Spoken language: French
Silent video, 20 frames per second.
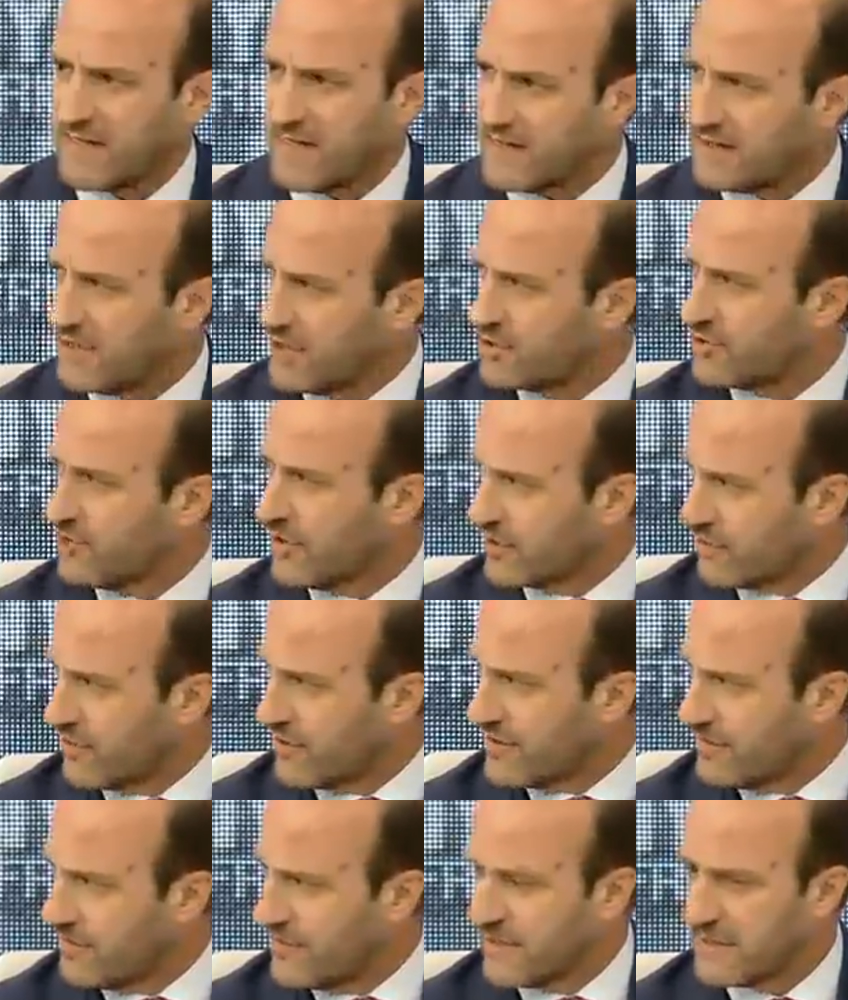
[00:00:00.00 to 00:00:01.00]
enfin.
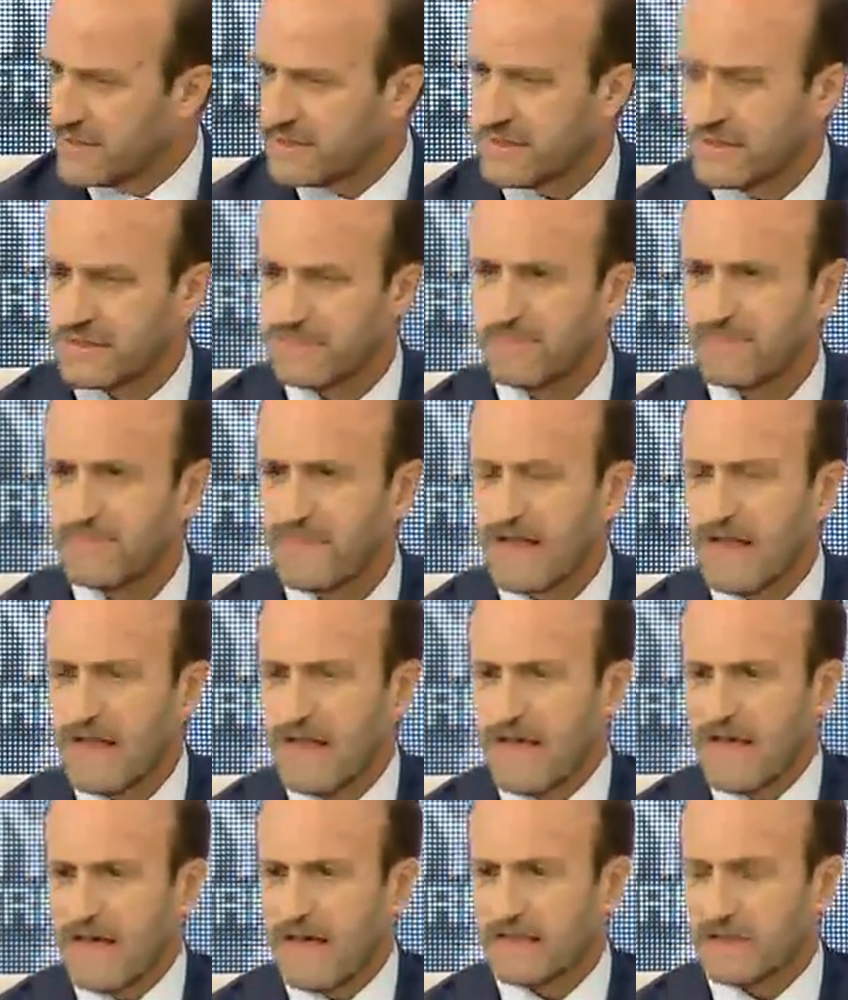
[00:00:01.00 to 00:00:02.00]
Euh,
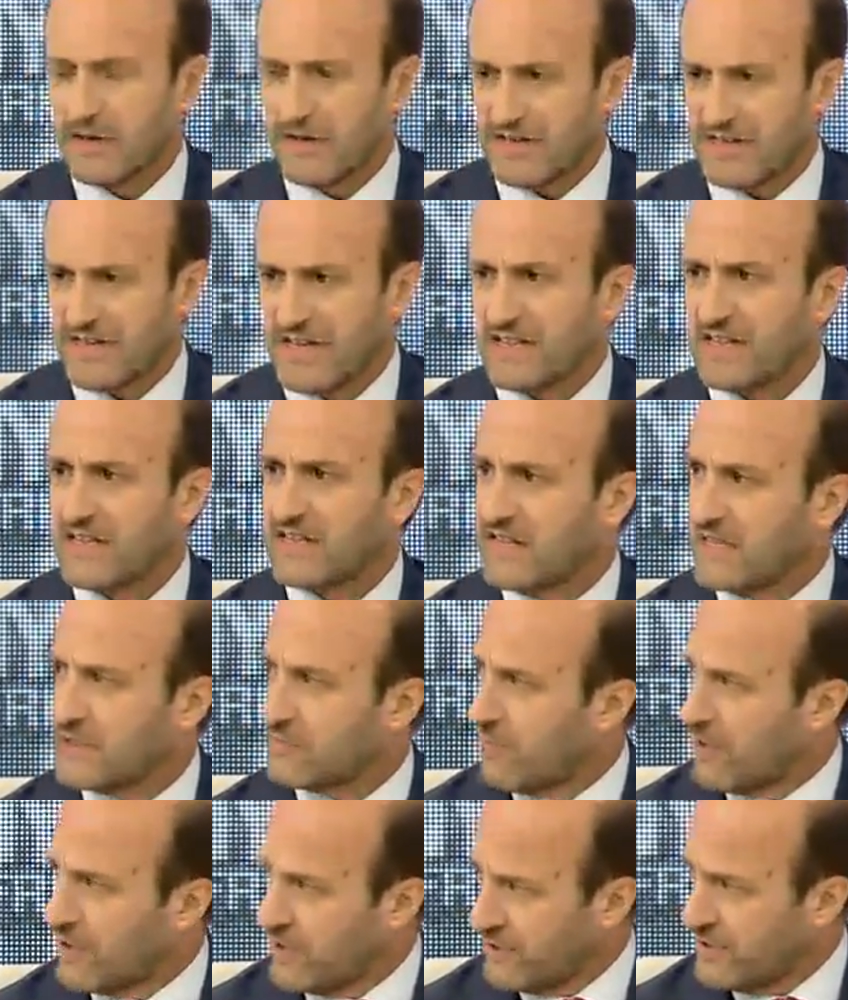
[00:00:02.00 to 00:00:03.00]

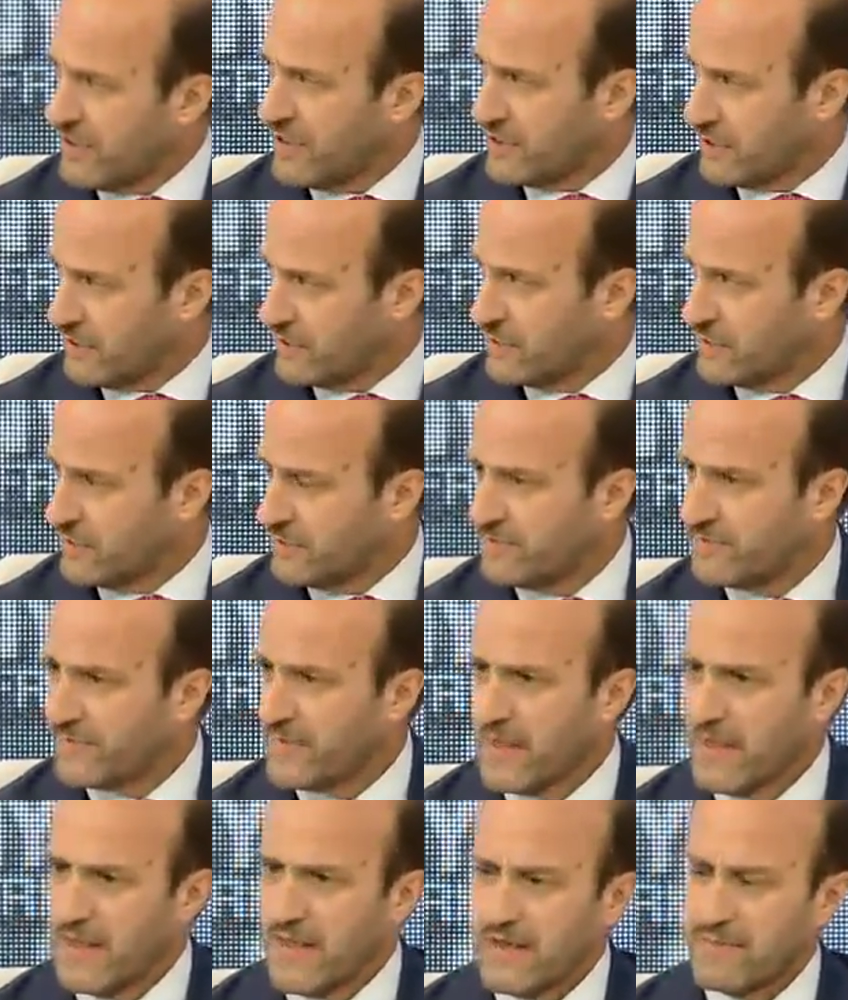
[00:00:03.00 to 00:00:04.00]
justement
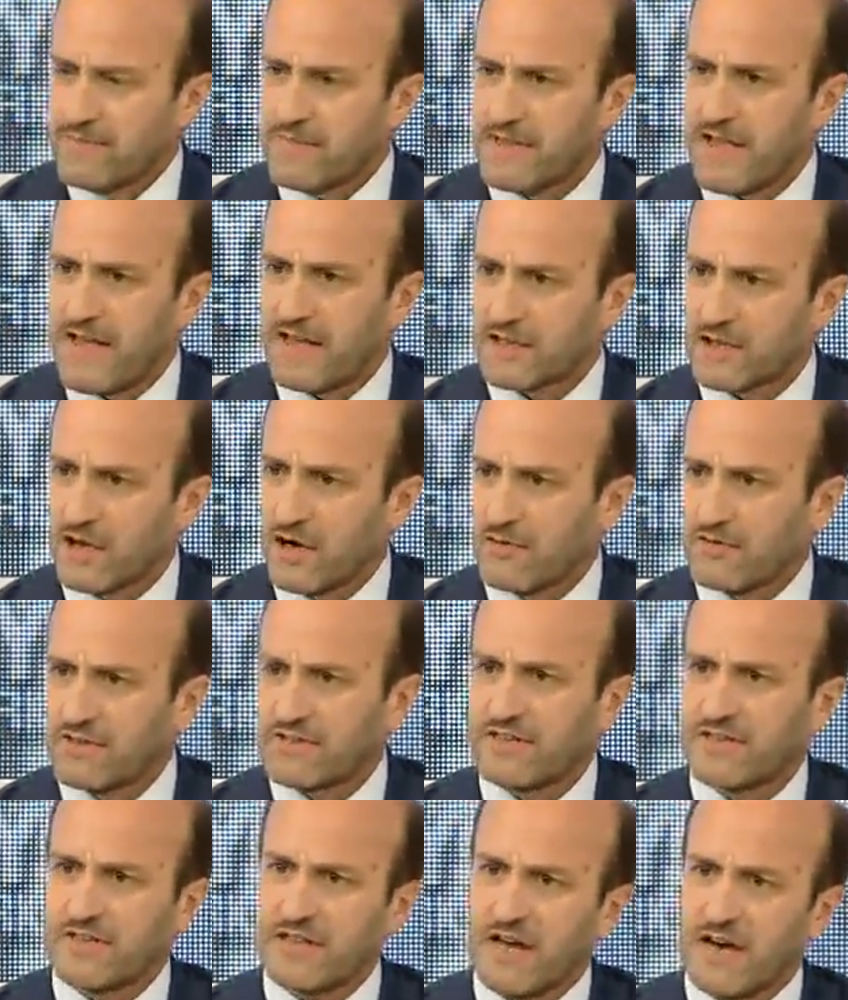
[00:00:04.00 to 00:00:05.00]
de
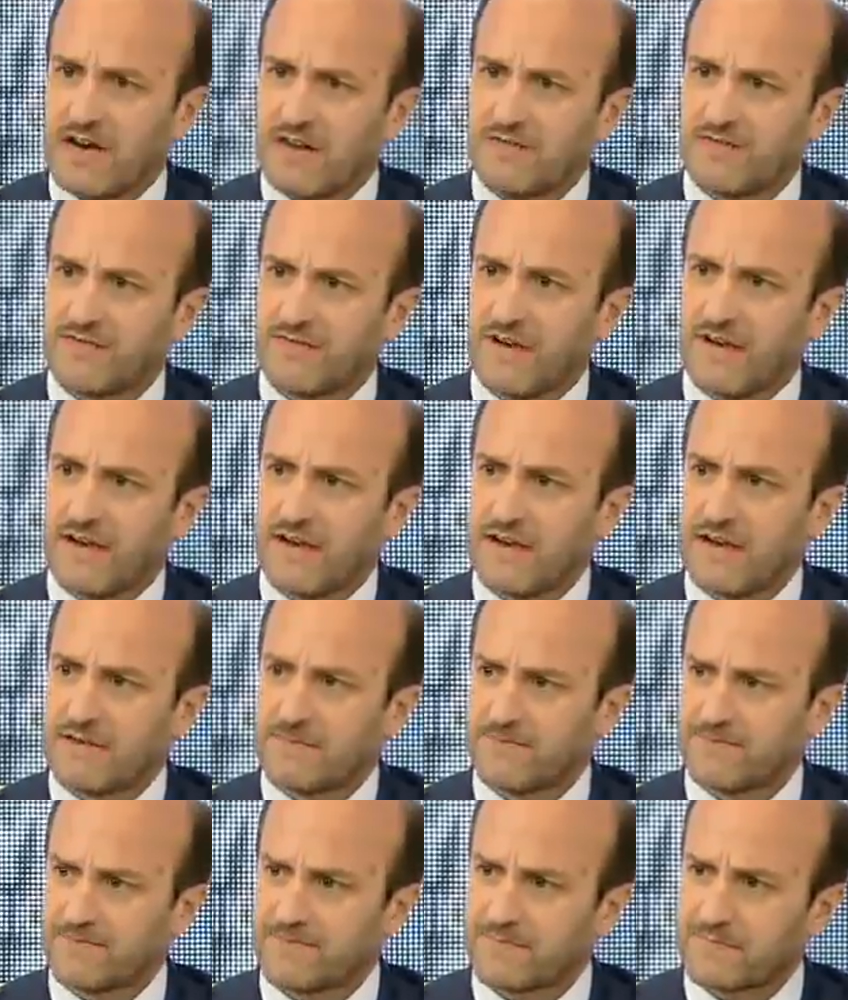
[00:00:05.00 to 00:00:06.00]
s'assurer d'une bonne
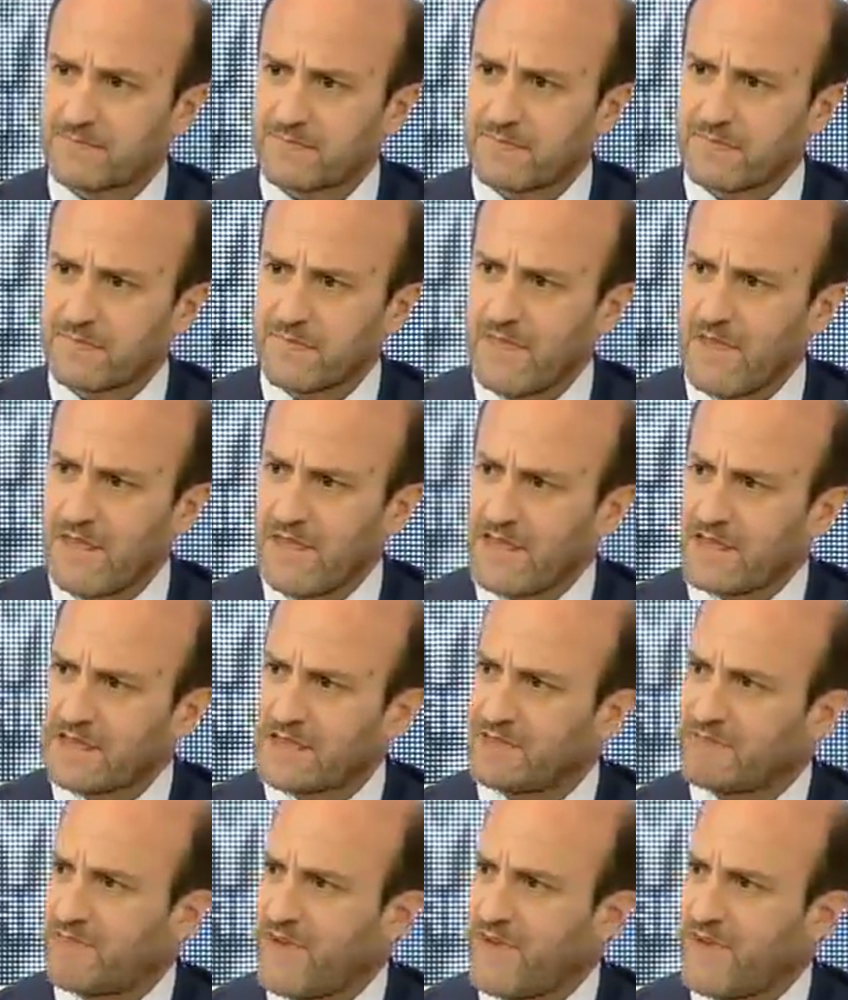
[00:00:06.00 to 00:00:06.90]
visibilité mais aussi crédibilité.